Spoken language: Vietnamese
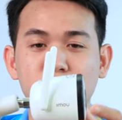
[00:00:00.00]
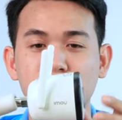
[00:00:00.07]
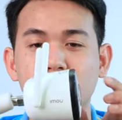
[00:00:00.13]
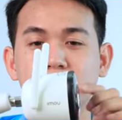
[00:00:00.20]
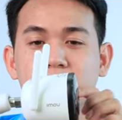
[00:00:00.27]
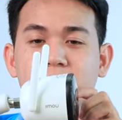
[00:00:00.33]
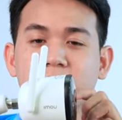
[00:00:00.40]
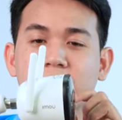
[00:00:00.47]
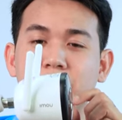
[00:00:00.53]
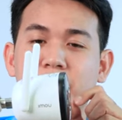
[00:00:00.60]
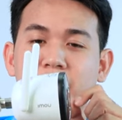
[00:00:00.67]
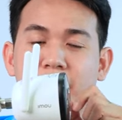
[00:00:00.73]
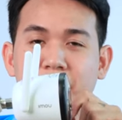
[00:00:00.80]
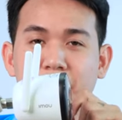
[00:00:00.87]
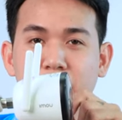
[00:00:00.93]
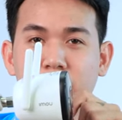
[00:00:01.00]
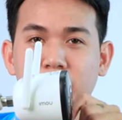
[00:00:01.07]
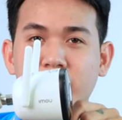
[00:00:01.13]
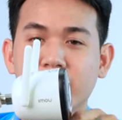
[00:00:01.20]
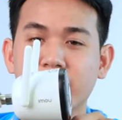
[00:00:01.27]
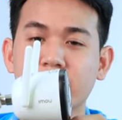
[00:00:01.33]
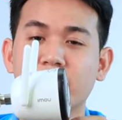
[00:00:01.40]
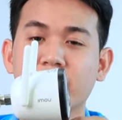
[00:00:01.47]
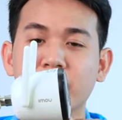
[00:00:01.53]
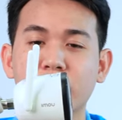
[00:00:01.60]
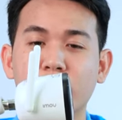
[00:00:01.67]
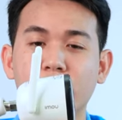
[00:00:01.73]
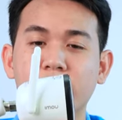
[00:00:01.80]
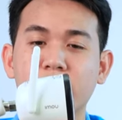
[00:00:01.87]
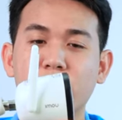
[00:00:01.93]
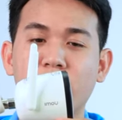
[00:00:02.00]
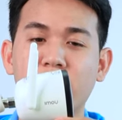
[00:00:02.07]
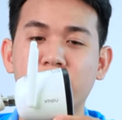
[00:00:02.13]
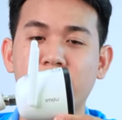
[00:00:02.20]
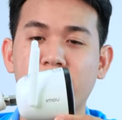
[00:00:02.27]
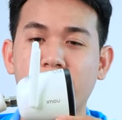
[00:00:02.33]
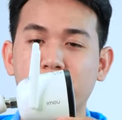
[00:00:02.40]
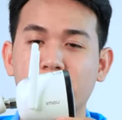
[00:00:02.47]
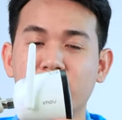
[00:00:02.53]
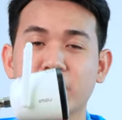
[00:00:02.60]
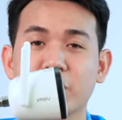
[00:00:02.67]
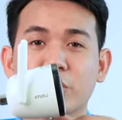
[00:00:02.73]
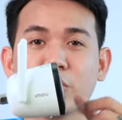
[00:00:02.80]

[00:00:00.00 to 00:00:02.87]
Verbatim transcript: giúp chiếc camera này có thể kết nối đến Wi-Fi một cách